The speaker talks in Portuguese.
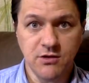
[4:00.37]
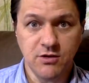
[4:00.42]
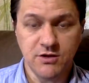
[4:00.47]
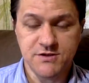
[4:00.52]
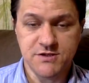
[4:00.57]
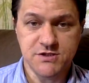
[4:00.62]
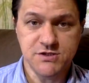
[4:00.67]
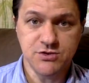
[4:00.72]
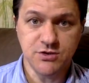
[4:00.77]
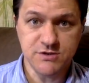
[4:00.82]
não
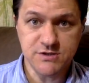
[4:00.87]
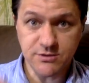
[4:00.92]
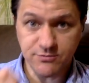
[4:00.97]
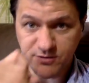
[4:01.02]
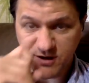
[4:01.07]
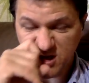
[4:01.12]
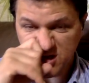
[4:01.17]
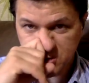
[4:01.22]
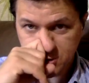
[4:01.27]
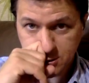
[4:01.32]
assistiu esse
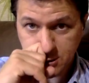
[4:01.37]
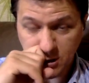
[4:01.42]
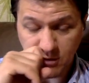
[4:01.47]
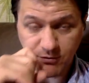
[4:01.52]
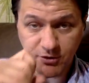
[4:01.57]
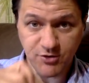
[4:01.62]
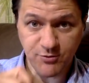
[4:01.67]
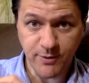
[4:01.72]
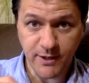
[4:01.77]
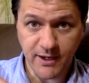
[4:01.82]
vídeo, então eu
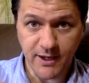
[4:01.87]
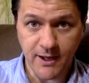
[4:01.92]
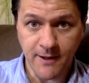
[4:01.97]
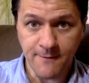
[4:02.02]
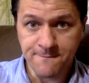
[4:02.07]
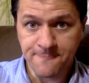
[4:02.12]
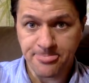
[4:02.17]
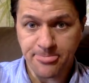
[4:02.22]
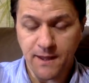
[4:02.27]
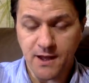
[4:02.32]
vou
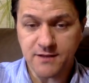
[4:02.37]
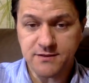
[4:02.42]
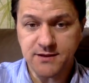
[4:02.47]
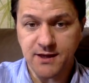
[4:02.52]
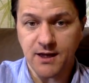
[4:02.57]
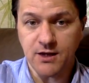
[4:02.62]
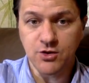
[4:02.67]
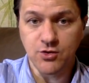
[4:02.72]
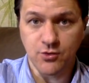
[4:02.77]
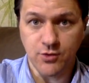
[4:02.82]
esperar até
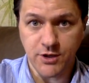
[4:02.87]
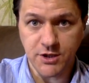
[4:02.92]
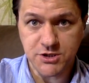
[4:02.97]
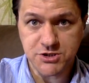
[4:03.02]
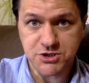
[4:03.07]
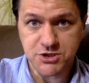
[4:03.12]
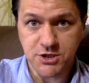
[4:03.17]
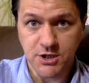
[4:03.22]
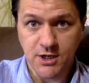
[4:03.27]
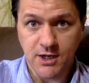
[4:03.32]
a
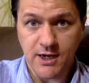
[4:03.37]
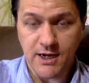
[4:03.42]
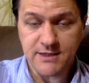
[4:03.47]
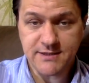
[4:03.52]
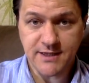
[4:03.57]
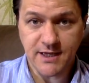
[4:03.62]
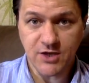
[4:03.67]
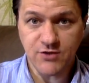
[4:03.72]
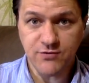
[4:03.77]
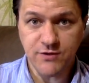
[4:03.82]
noite,
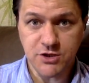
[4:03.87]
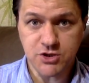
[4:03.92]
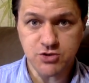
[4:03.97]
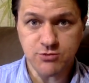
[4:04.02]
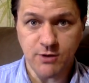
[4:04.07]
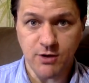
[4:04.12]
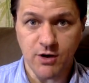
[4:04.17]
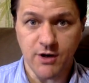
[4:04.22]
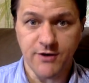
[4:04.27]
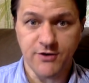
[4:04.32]
até as
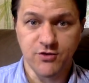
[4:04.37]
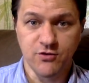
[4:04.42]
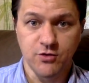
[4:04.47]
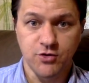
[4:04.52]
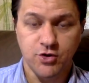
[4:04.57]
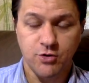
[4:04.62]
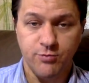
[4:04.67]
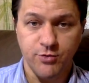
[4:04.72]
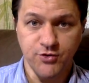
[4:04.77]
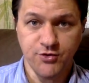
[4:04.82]
21 horas. Eu
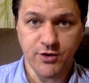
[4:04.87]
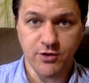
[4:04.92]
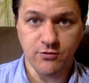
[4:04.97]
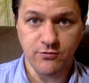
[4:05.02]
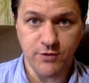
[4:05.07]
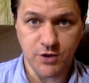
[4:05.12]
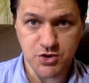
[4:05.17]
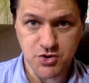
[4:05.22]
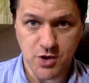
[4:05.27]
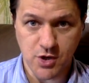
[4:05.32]
estou postando o
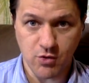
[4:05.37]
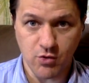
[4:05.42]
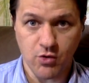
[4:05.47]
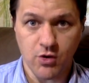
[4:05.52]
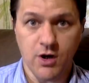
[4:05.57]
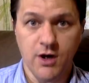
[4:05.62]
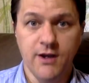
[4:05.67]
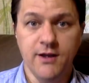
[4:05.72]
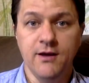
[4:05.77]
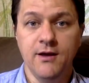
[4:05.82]
vídeo
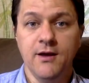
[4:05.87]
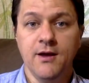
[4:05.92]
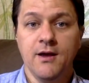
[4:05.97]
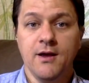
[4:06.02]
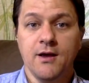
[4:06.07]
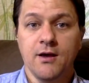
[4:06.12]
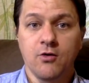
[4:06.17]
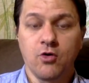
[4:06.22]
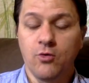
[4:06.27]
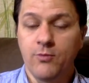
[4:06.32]
agora.
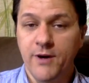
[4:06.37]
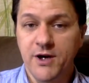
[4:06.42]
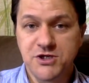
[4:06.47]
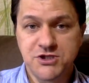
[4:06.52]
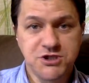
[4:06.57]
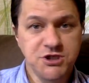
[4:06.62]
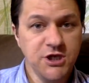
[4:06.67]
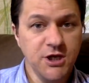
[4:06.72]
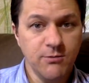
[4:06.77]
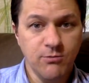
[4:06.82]

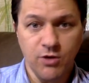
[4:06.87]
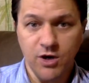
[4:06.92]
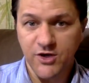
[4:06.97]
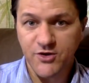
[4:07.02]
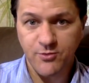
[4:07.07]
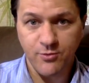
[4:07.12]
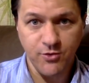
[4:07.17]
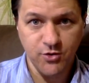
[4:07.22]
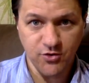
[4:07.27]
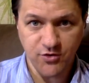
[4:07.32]
Compartilhe,
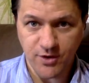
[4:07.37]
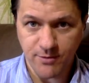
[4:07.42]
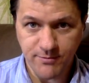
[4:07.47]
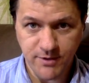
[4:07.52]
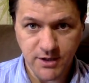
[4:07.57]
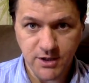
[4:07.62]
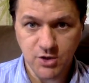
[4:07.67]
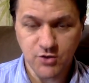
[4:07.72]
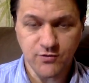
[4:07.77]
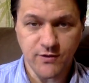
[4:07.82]
mostre para teus
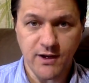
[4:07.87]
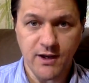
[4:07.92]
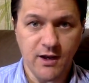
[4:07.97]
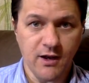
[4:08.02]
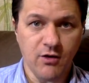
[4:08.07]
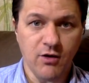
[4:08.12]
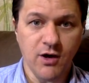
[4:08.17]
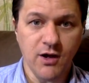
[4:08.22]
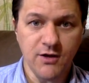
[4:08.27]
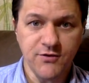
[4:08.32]
amigos, fala
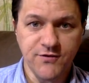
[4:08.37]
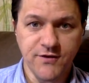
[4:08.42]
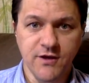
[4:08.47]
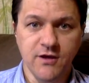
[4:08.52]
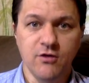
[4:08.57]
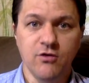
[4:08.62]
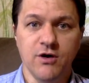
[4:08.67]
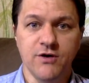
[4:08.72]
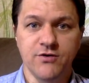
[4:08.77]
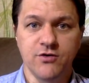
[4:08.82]
lá, olha, você
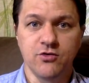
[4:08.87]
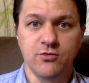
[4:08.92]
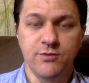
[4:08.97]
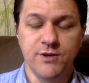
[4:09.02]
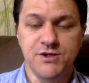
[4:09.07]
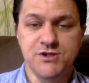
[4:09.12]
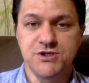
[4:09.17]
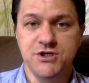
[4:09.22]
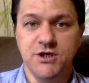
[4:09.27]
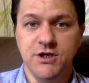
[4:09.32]
que gosta do
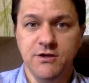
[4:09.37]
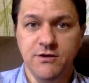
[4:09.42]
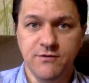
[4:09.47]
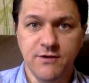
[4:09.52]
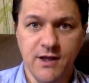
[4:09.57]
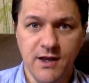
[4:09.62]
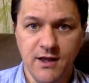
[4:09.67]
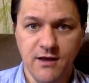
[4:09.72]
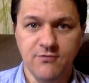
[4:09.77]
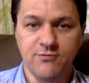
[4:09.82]
Betim,
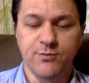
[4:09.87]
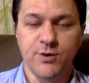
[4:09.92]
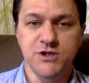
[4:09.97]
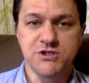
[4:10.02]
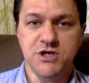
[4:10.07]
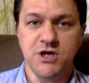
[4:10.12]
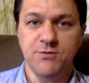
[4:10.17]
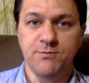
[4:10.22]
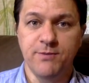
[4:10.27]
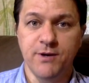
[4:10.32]
lá,
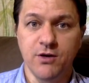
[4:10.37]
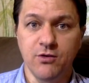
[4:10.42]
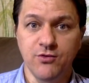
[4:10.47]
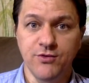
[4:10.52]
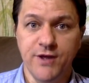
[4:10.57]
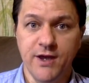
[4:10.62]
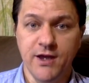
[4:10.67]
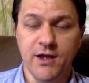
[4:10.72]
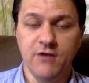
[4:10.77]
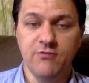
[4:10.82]
pode
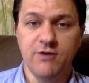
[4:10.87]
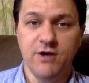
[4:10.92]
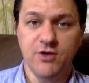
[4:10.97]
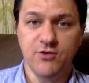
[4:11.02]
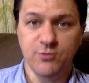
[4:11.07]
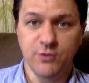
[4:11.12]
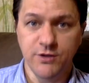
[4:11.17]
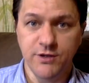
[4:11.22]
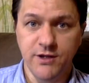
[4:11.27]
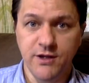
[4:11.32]
perguntar que ele vai
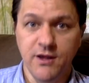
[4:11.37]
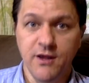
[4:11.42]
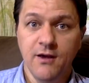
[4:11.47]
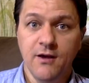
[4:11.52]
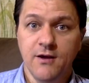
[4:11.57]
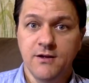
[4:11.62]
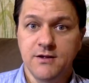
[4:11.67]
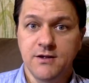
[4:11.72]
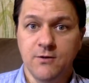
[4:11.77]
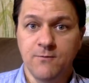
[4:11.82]
responder.
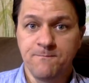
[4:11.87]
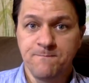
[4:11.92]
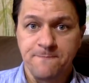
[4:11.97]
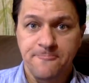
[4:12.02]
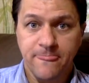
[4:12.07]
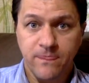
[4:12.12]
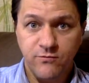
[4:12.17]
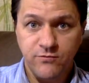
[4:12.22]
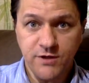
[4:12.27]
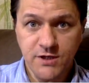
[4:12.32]
Então,
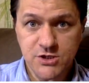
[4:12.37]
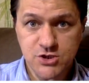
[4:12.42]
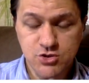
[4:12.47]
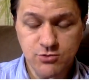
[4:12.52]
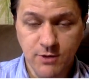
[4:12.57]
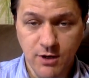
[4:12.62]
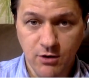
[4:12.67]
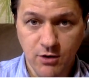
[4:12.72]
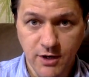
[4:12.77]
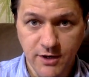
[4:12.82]

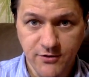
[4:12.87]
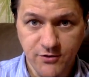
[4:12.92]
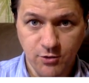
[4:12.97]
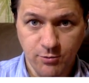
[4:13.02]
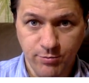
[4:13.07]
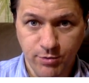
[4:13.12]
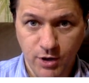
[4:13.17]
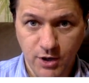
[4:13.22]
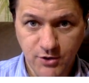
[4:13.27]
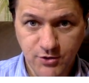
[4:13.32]
21 horas eu
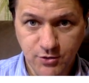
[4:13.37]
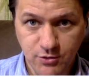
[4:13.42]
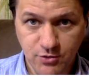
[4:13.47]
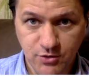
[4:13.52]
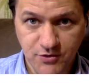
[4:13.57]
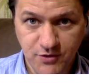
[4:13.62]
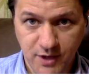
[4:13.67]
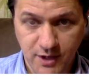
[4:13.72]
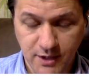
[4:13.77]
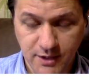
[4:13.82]
posto no
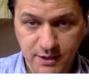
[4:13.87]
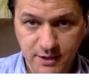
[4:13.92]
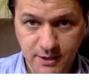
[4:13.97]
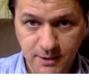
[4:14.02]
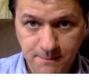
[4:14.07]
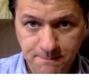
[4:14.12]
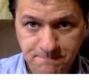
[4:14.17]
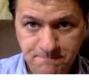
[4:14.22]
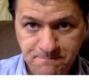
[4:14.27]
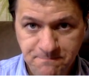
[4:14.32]
Instagram,